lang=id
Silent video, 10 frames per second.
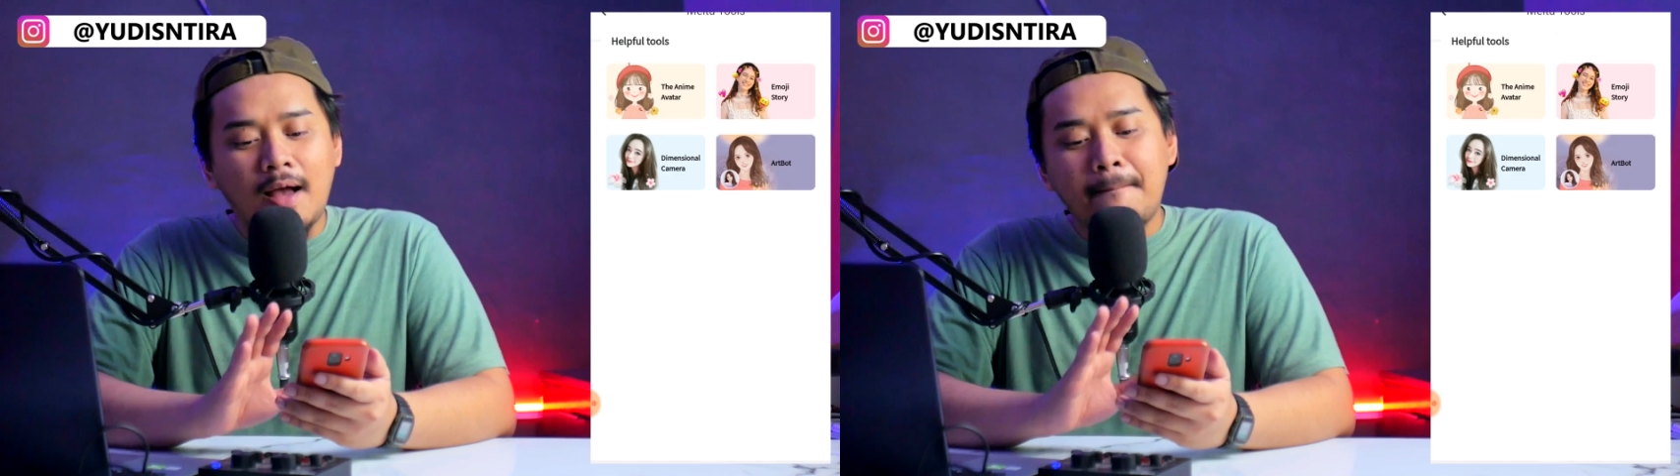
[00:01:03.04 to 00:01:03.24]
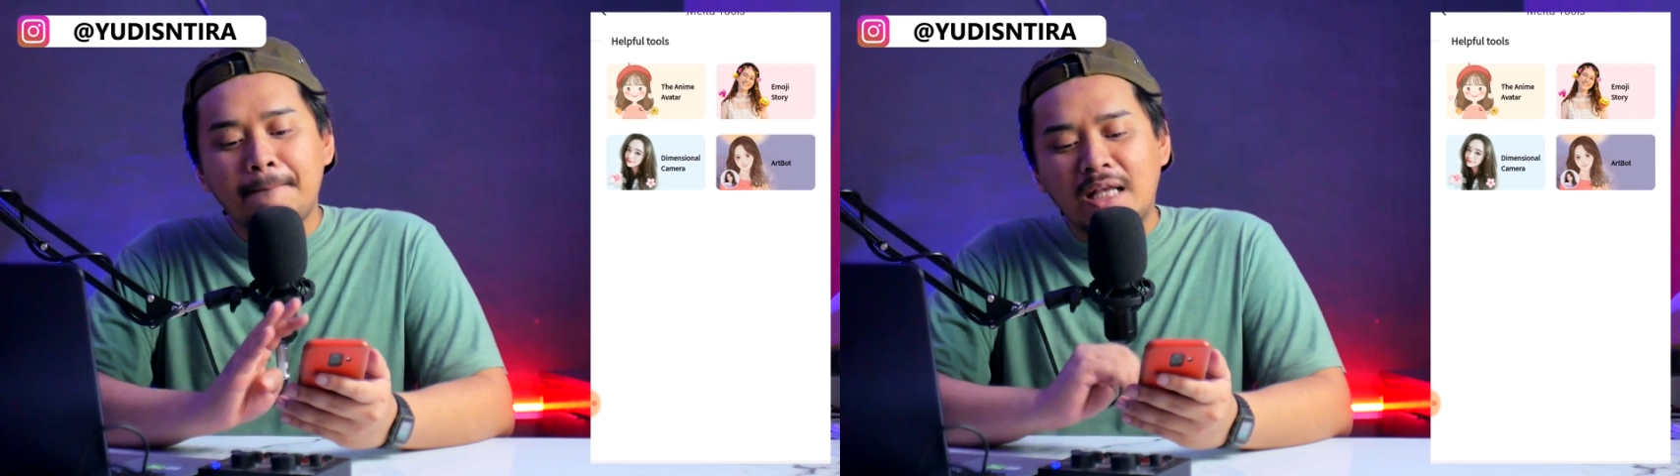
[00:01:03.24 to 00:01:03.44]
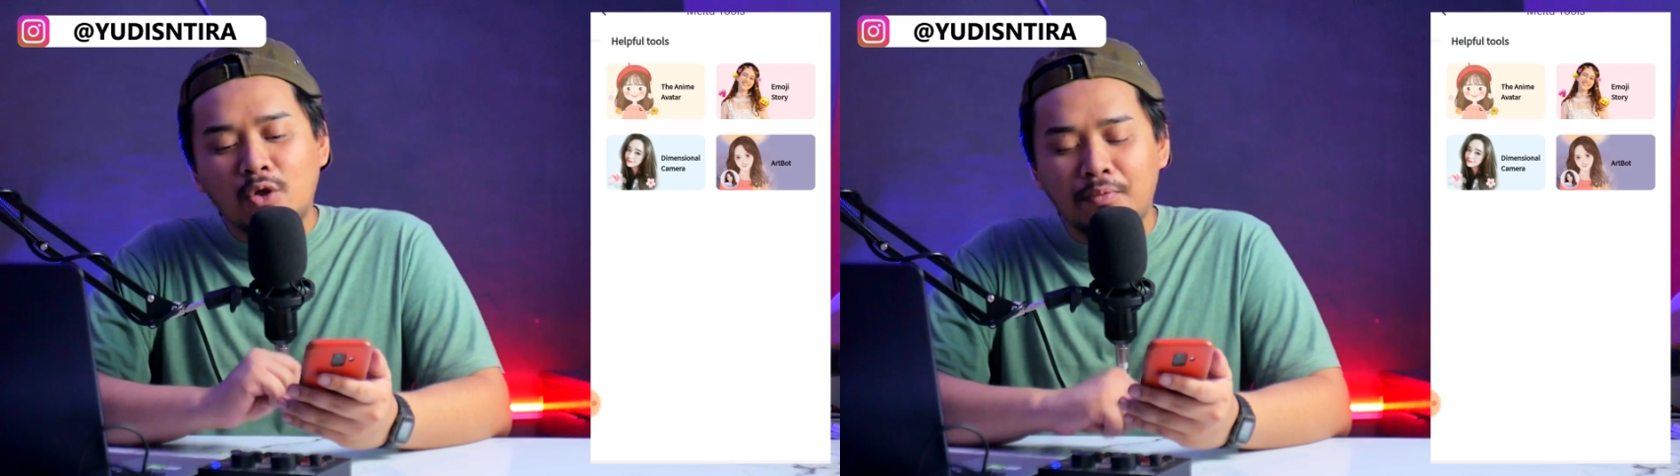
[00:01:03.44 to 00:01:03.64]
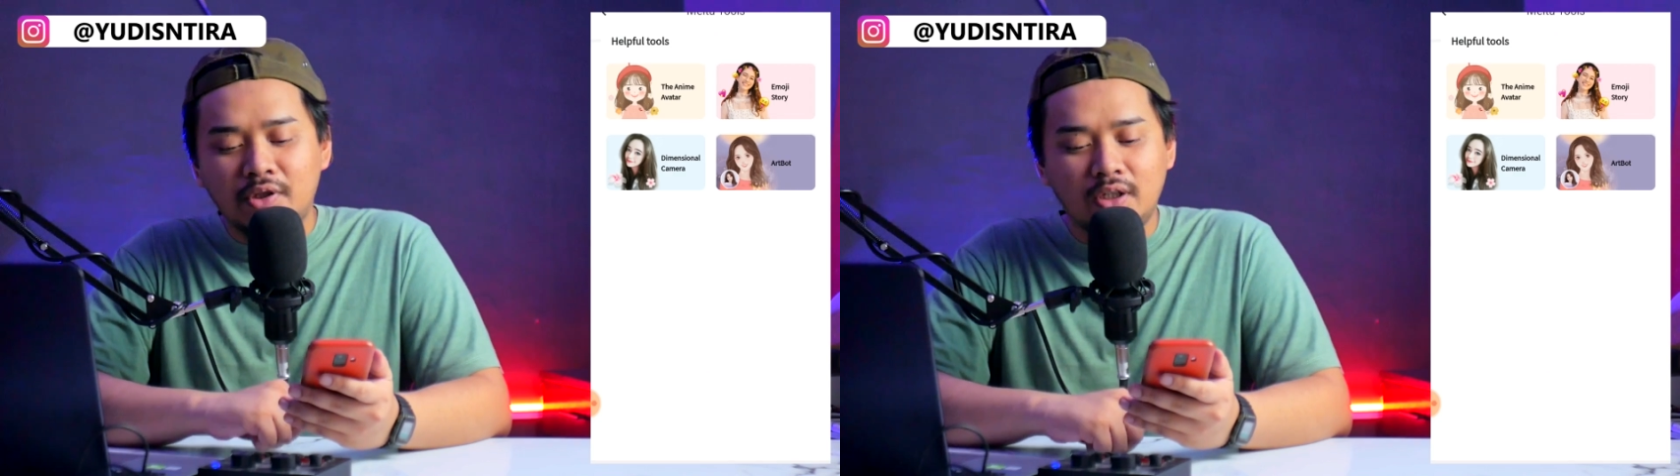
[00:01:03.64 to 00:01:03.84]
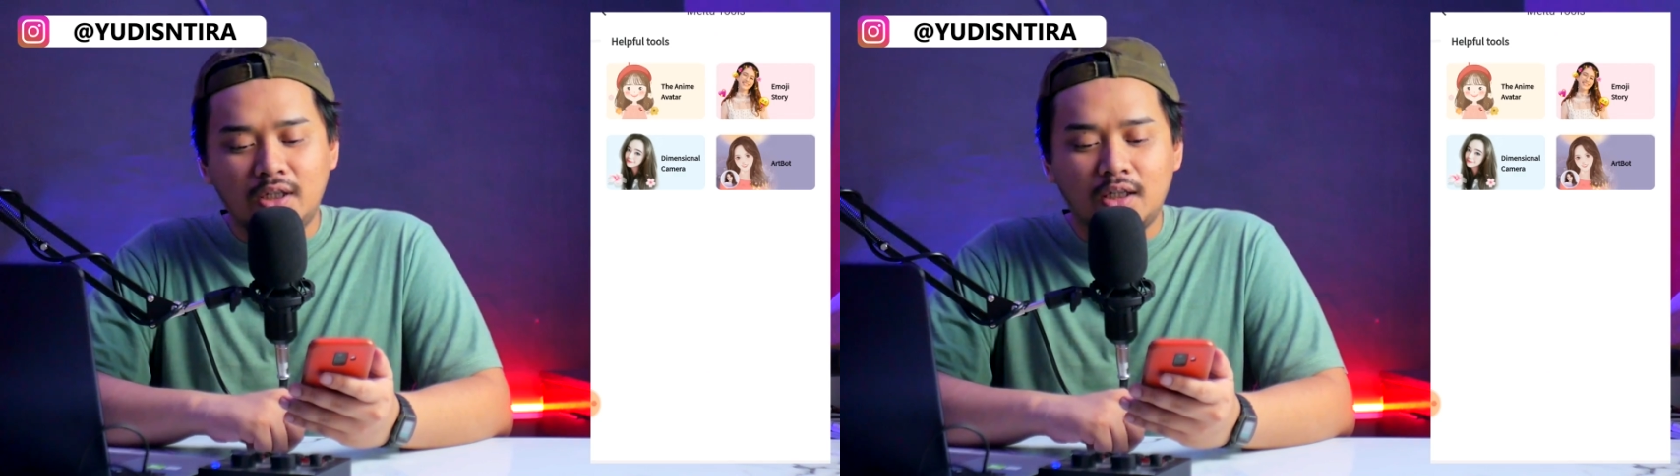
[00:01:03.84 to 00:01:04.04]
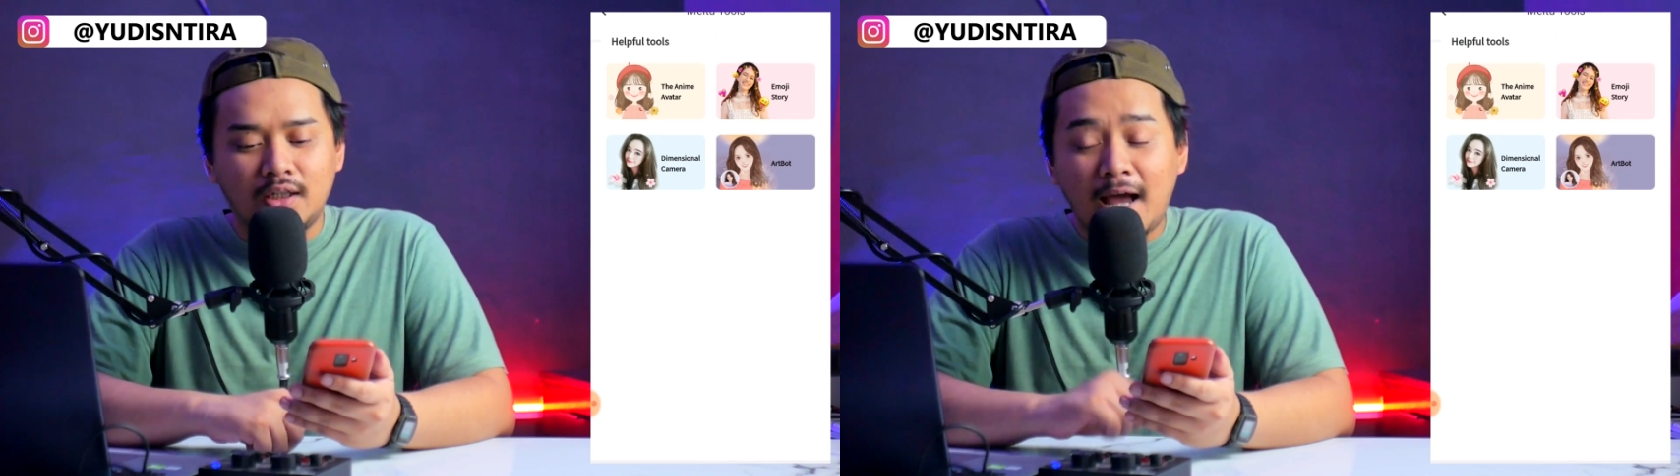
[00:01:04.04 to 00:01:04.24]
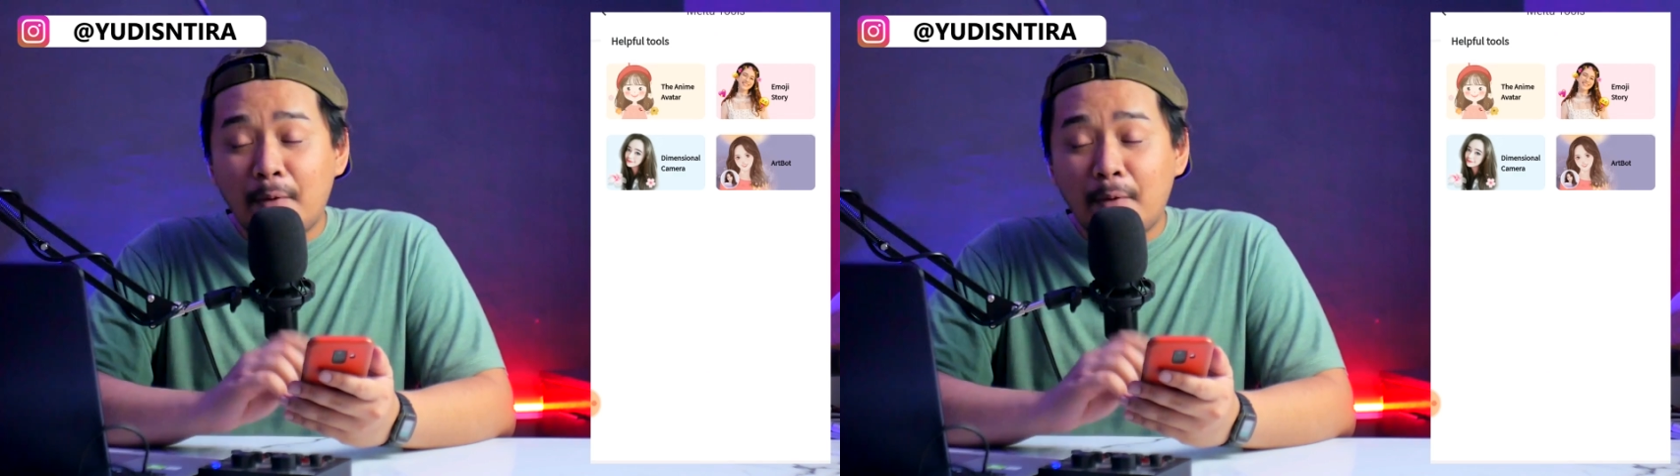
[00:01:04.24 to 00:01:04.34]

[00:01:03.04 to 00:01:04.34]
empat opsi. Nah,